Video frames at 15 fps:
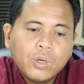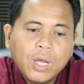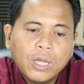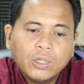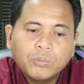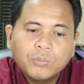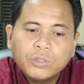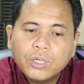
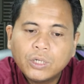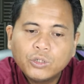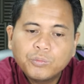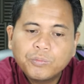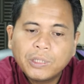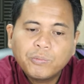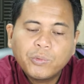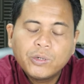ataupun 104.20
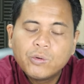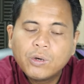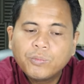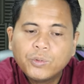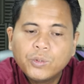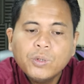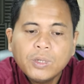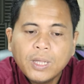
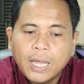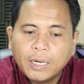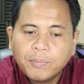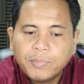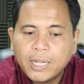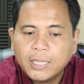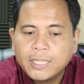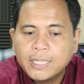harap
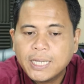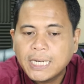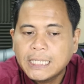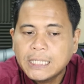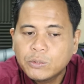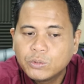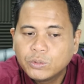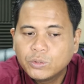
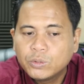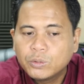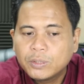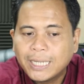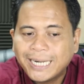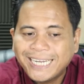perhatikan untuk